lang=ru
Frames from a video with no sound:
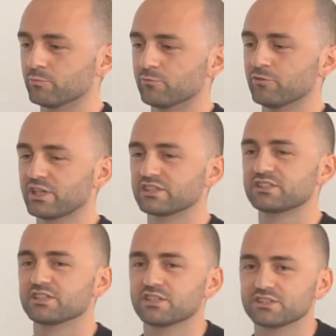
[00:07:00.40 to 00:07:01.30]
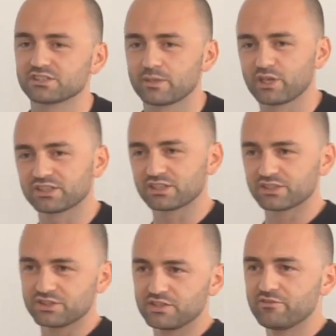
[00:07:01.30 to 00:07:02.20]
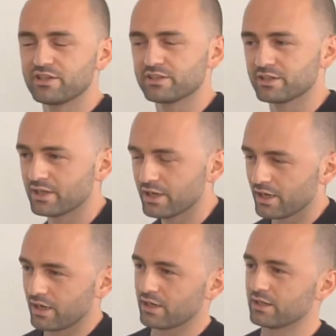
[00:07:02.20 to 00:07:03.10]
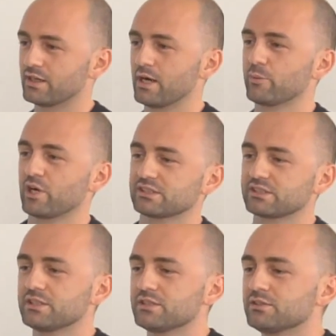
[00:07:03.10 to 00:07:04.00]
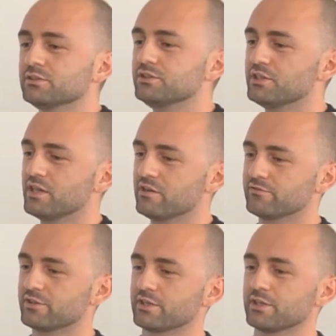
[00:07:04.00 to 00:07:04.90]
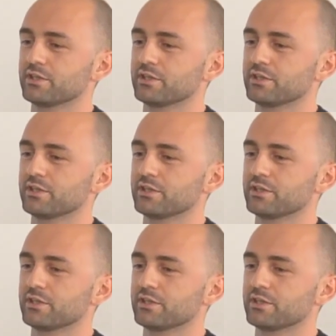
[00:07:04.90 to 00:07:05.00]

выходцы из абхазских деревень. А абхазские деревни